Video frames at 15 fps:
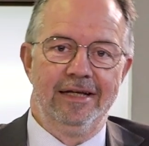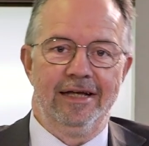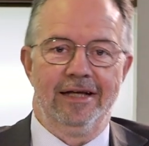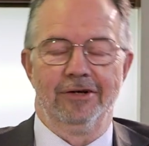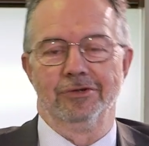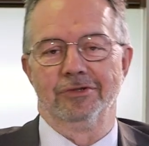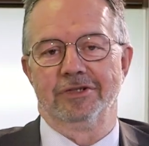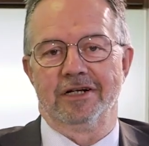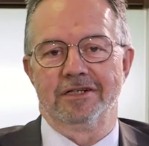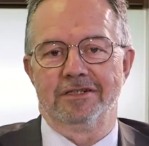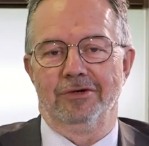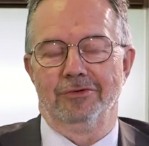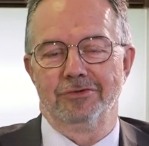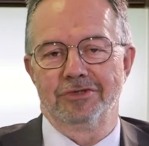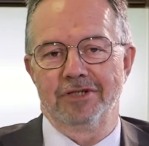
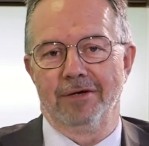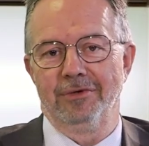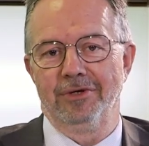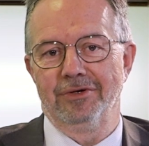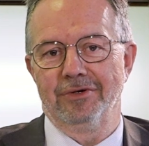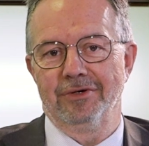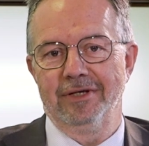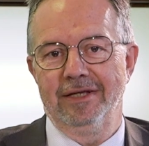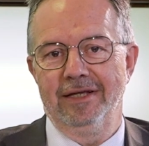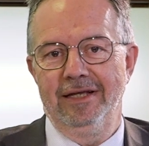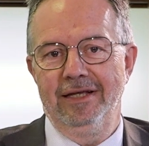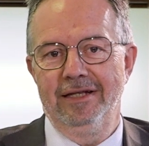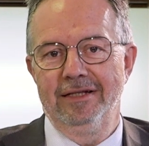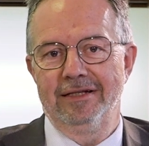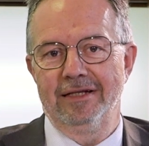encontrárselo, un sabio
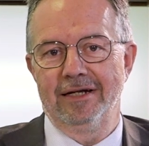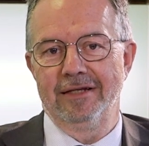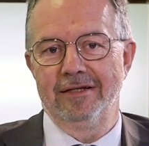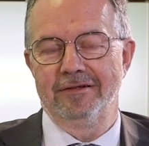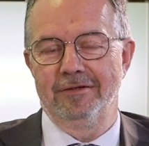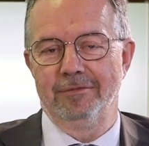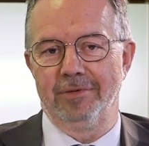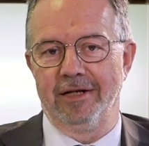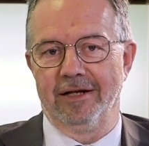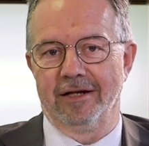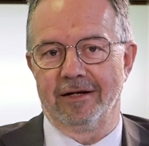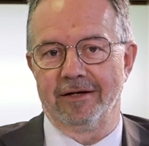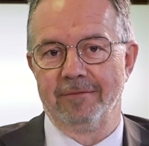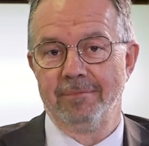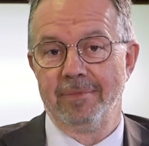
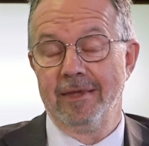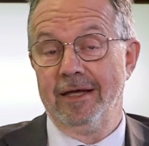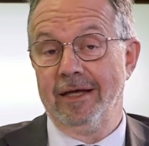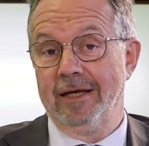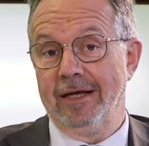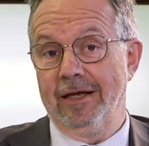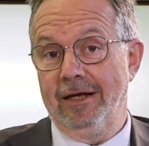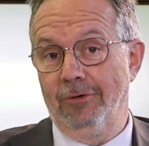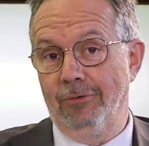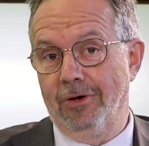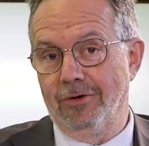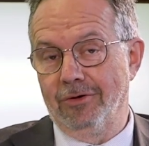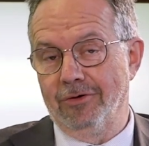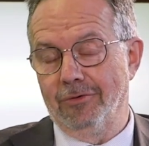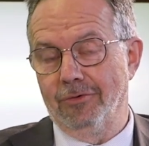interdisciplinar. Y
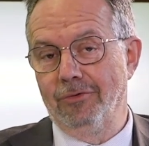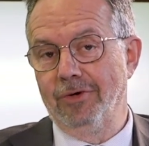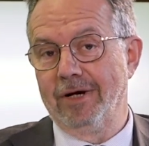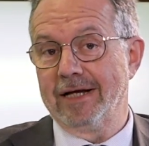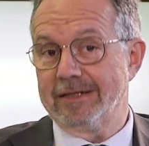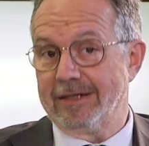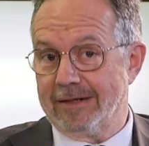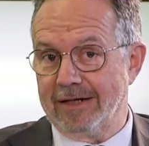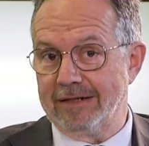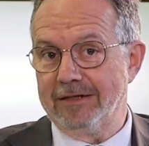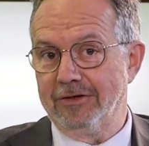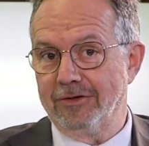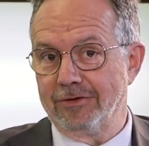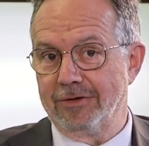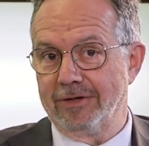luego un
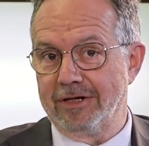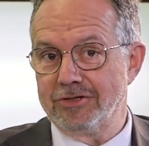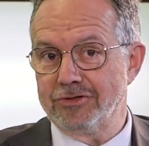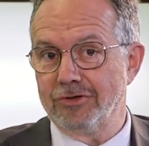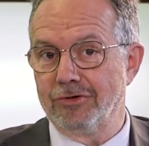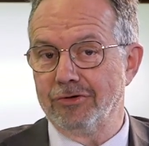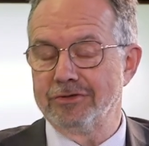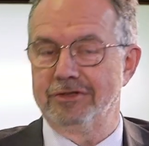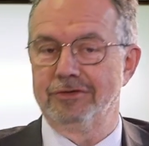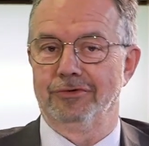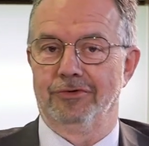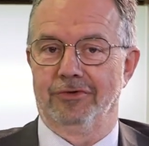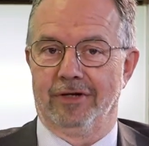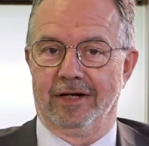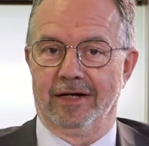catedrático de Derecho
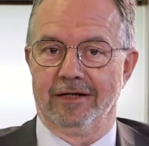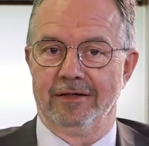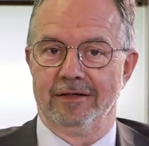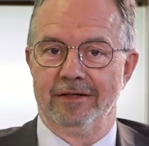Constitucional,